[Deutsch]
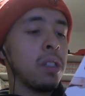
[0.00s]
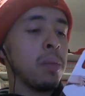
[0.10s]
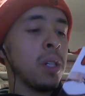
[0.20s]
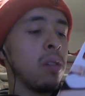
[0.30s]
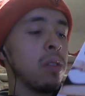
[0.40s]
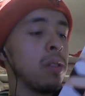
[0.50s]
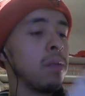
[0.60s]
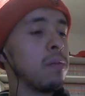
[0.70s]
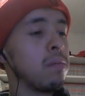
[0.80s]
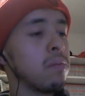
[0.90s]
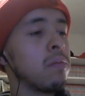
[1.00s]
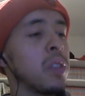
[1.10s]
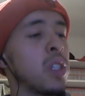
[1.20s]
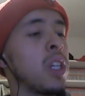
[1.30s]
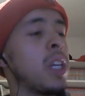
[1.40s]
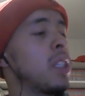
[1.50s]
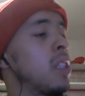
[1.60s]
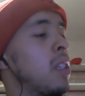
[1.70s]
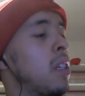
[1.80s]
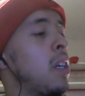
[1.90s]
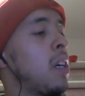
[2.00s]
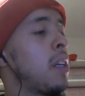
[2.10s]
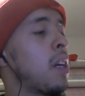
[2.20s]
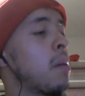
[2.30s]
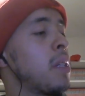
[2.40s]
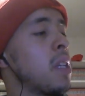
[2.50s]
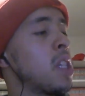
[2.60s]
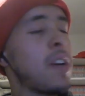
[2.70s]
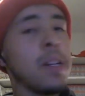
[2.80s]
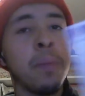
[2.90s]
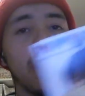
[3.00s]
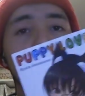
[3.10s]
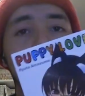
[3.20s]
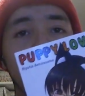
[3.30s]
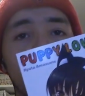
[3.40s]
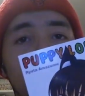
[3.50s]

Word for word: Gebraucht. Nicht schlecht. Dann habe ich den zweiten Band